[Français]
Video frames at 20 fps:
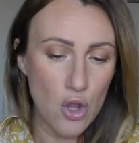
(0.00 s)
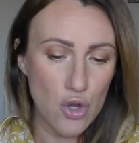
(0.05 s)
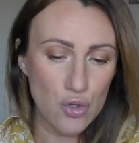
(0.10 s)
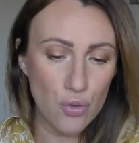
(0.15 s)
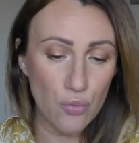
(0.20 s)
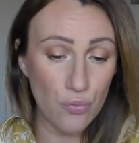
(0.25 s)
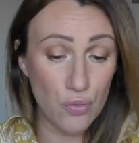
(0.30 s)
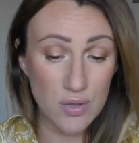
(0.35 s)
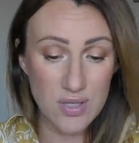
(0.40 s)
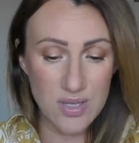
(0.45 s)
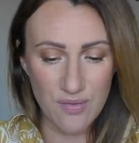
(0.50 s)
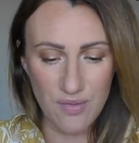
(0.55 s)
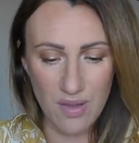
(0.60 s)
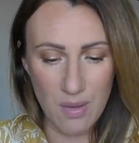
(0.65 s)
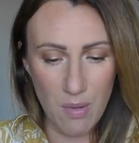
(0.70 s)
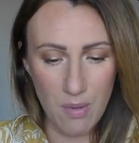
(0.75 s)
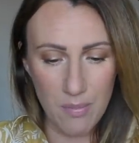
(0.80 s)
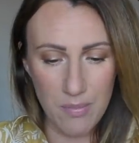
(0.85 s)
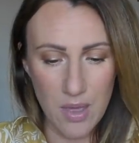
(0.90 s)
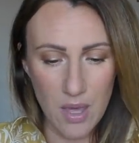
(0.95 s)
Je trouve que c'est
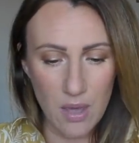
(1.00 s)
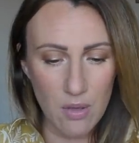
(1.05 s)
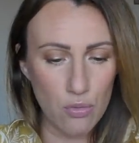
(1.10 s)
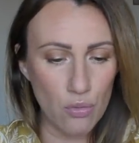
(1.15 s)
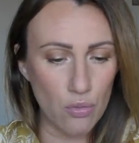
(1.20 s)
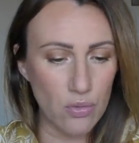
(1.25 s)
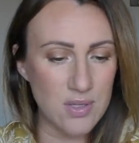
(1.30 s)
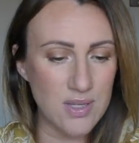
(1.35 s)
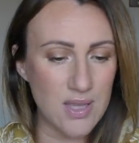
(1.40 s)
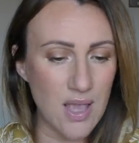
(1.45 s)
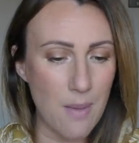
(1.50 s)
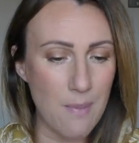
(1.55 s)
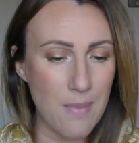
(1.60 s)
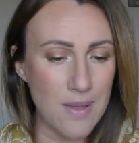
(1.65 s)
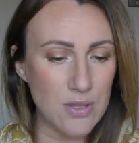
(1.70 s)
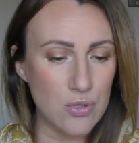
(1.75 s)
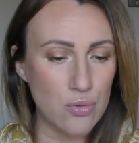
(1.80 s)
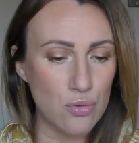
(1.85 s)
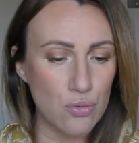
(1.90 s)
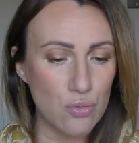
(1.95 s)
vraiment bien, donc c'est à
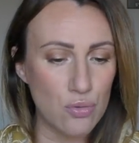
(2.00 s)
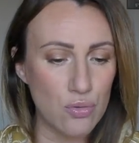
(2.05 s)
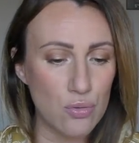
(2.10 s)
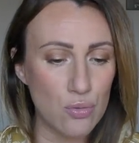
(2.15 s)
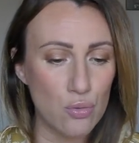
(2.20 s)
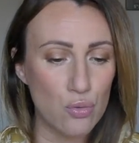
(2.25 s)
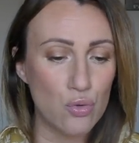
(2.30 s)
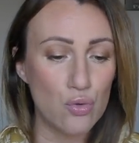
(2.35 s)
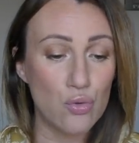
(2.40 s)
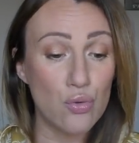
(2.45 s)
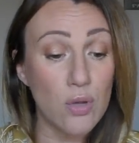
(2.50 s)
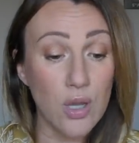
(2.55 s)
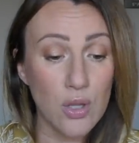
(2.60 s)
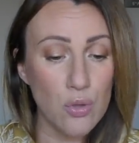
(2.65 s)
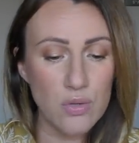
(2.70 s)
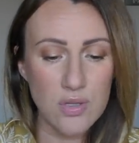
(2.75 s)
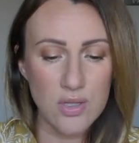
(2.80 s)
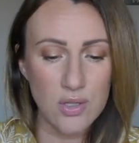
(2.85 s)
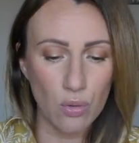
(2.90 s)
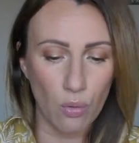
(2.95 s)
base de, sucre et
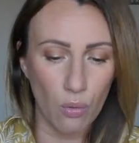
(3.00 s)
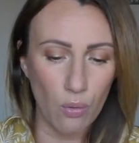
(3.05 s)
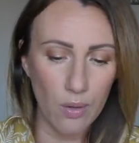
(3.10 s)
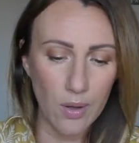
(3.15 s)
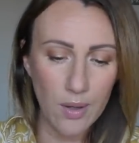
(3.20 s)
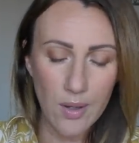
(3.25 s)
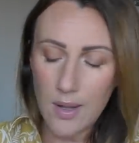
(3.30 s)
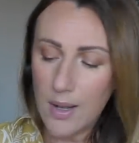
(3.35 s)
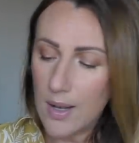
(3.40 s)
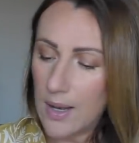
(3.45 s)
de citron. Hein.